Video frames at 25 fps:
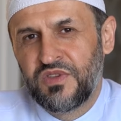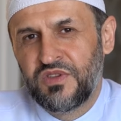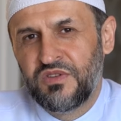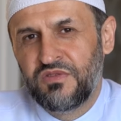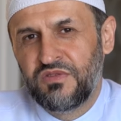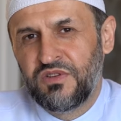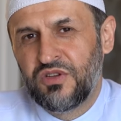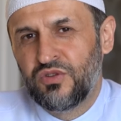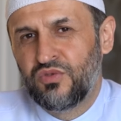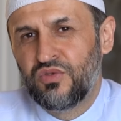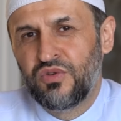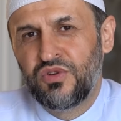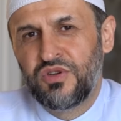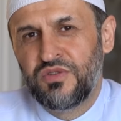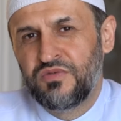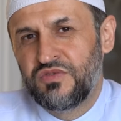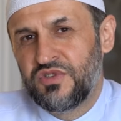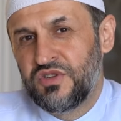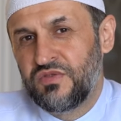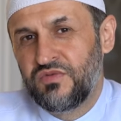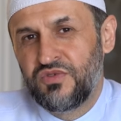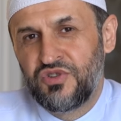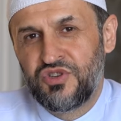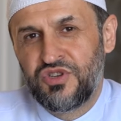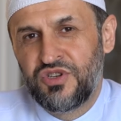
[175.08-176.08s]
в которой
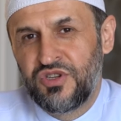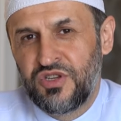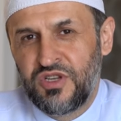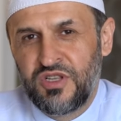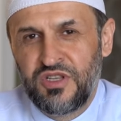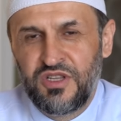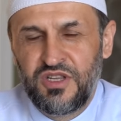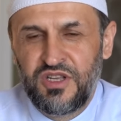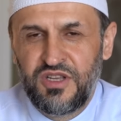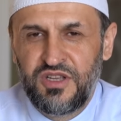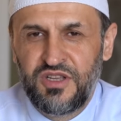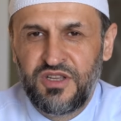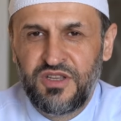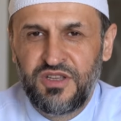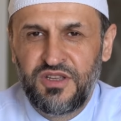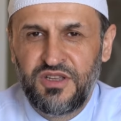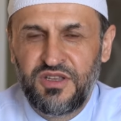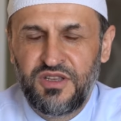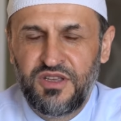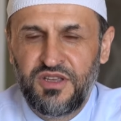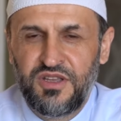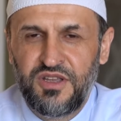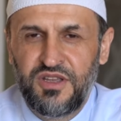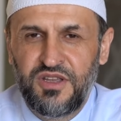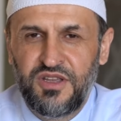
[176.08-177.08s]
Всевышний Аллах –
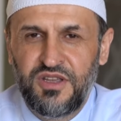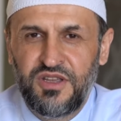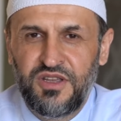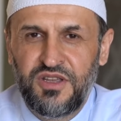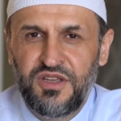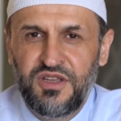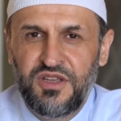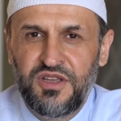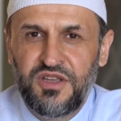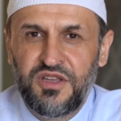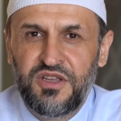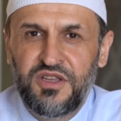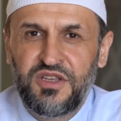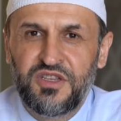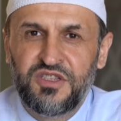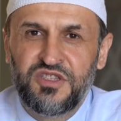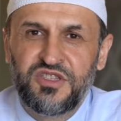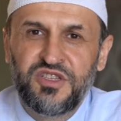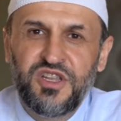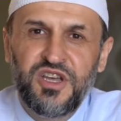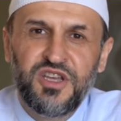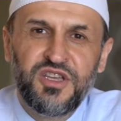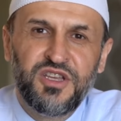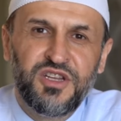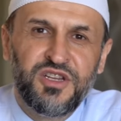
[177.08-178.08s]

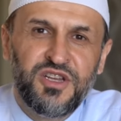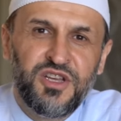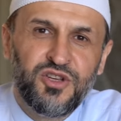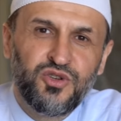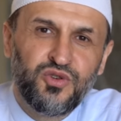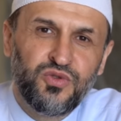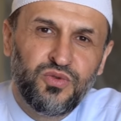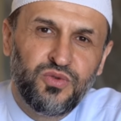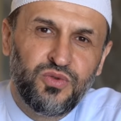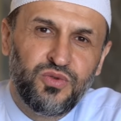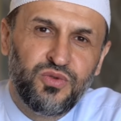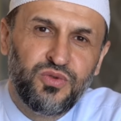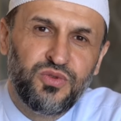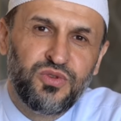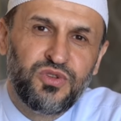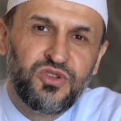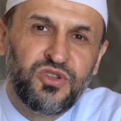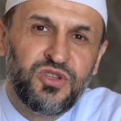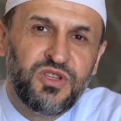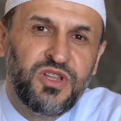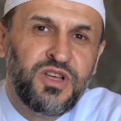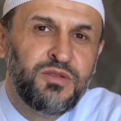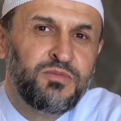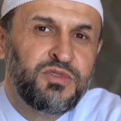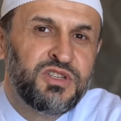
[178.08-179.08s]
зная нашу
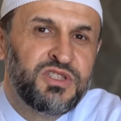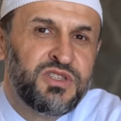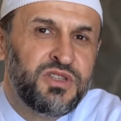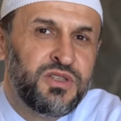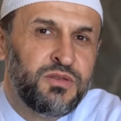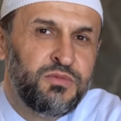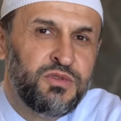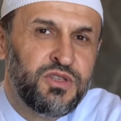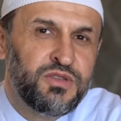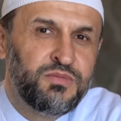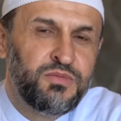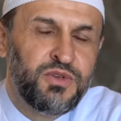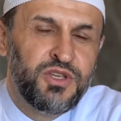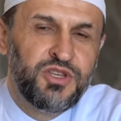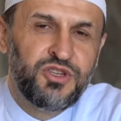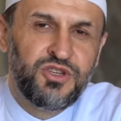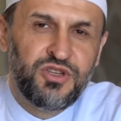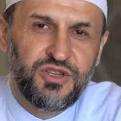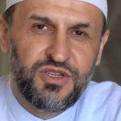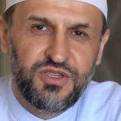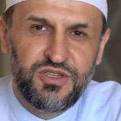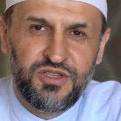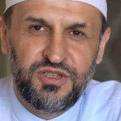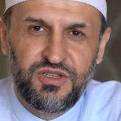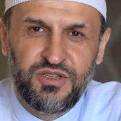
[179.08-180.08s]
слабость и
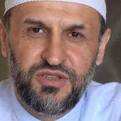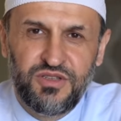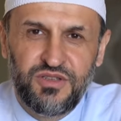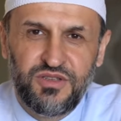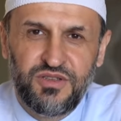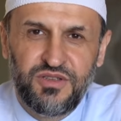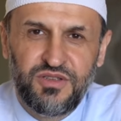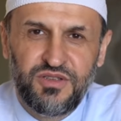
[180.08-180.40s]
беспечность,